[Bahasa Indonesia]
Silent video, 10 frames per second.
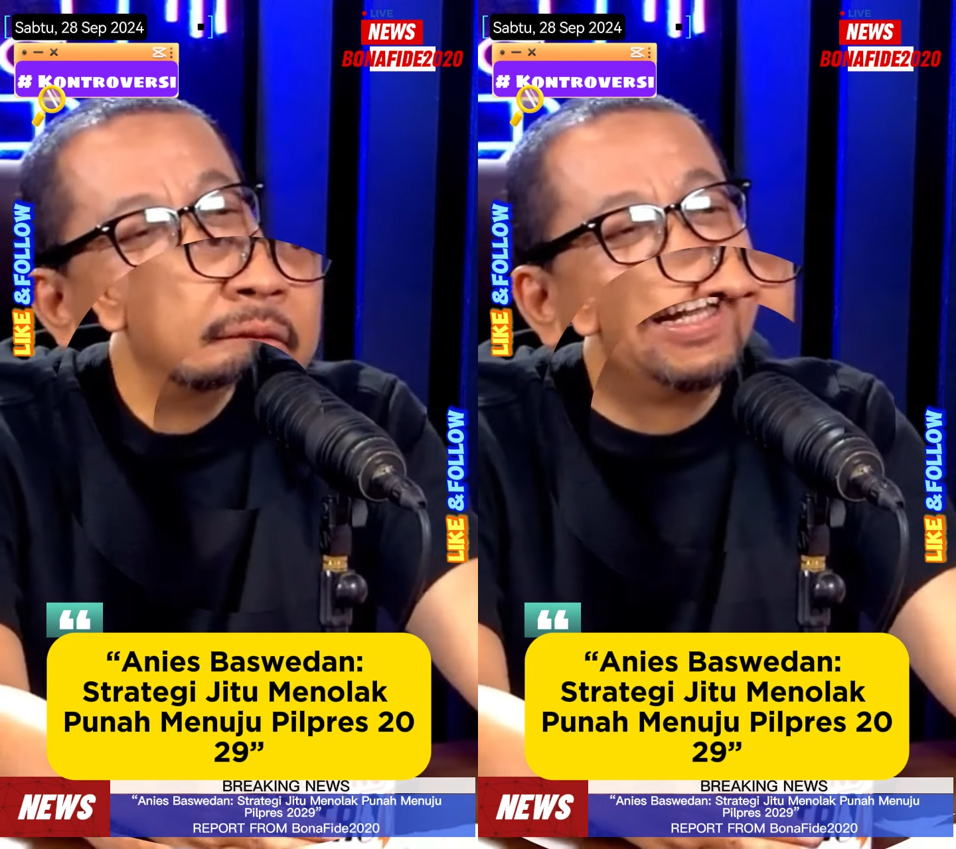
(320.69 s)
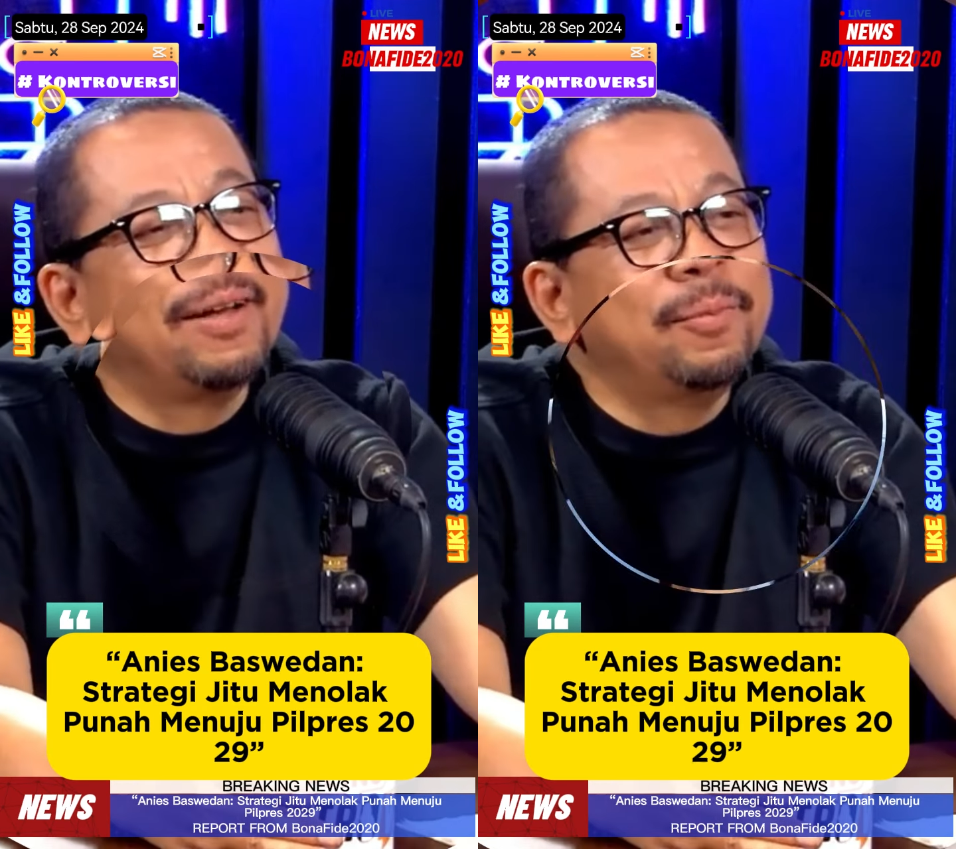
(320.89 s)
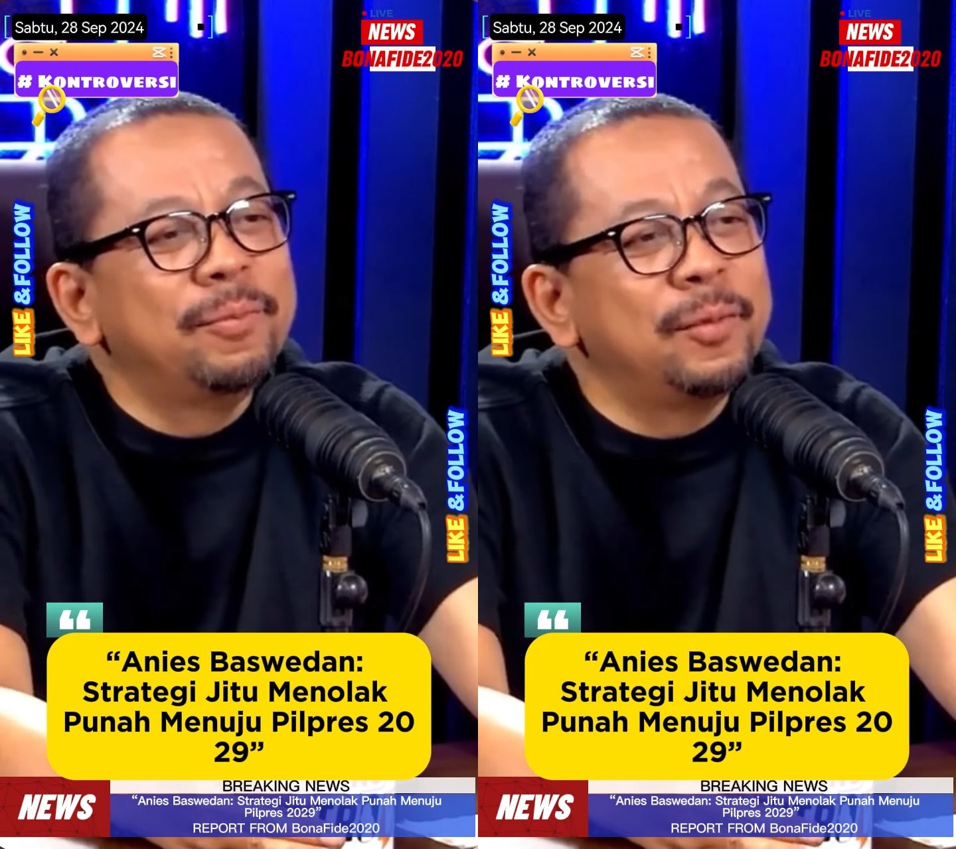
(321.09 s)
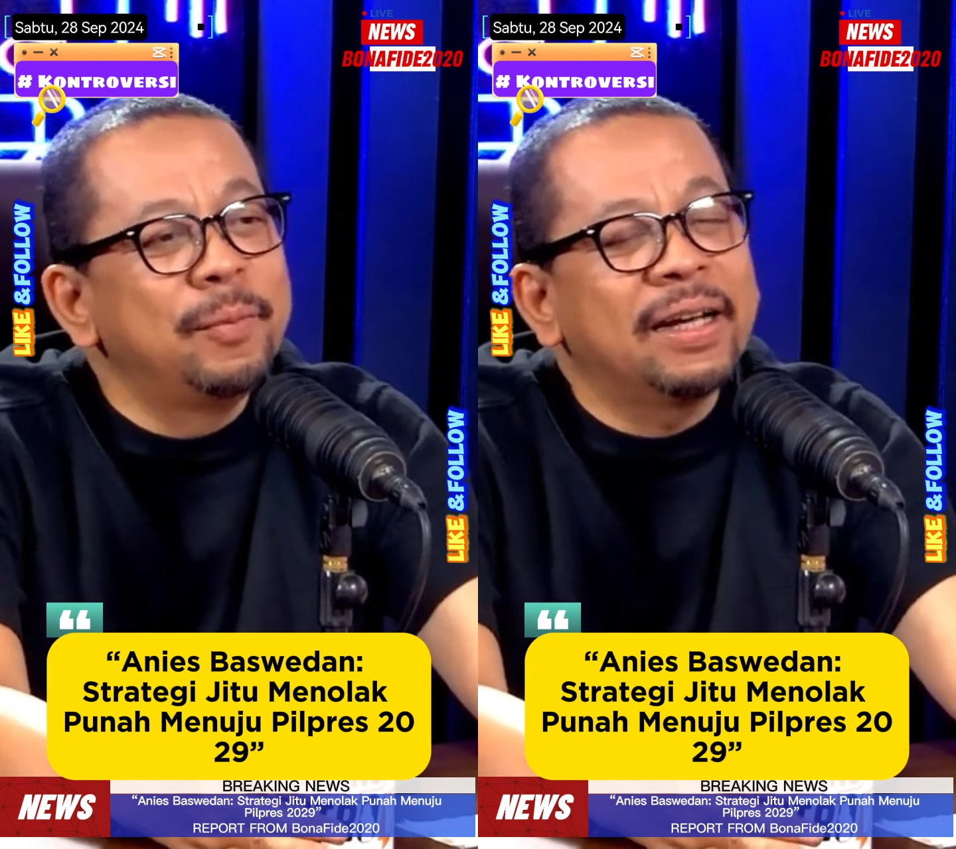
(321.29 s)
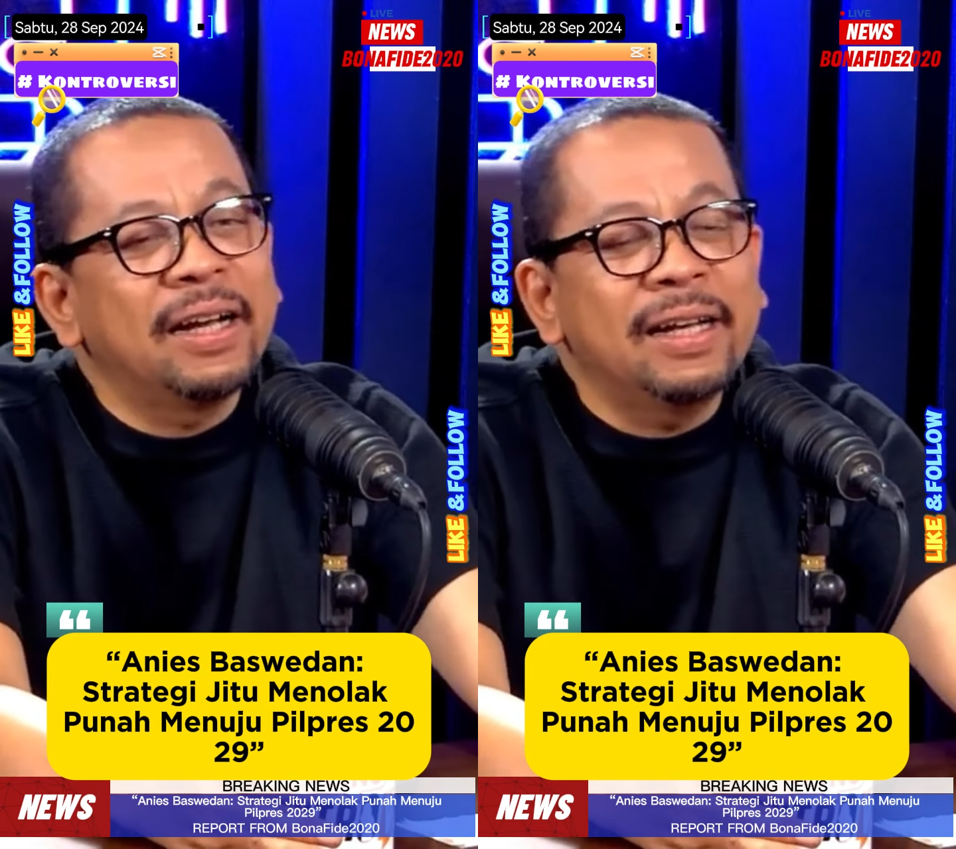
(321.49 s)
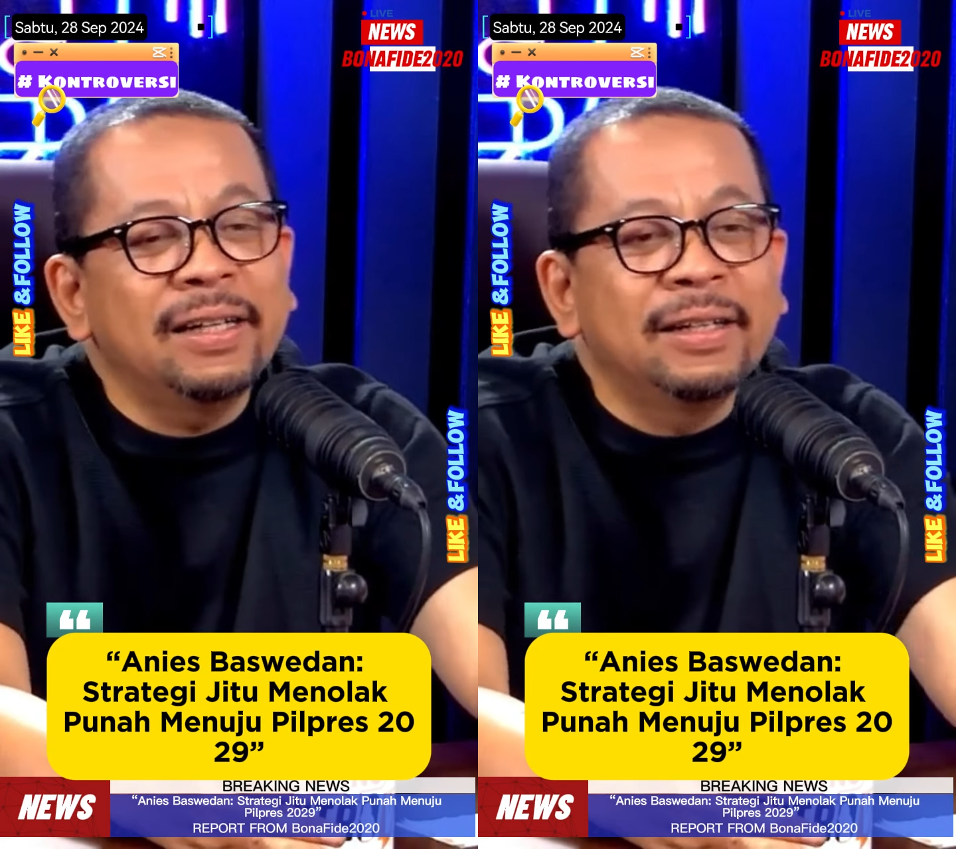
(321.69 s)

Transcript: nah, itu... Bu Mega kan